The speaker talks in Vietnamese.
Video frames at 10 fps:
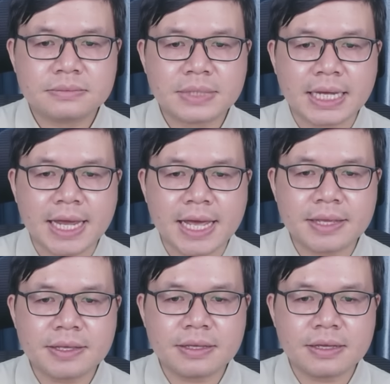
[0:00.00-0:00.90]
cái
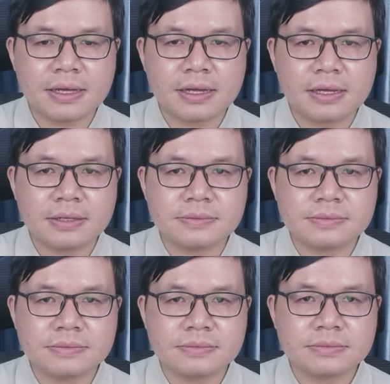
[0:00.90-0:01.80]
cái
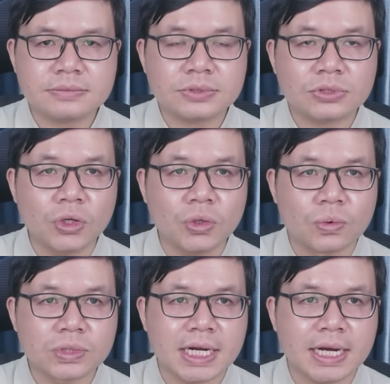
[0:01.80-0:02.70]
uh, đối
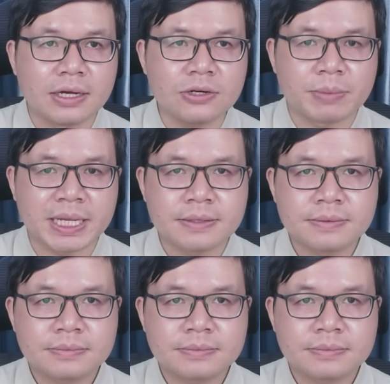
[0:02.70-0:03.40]
thủ rất là lớn của mình.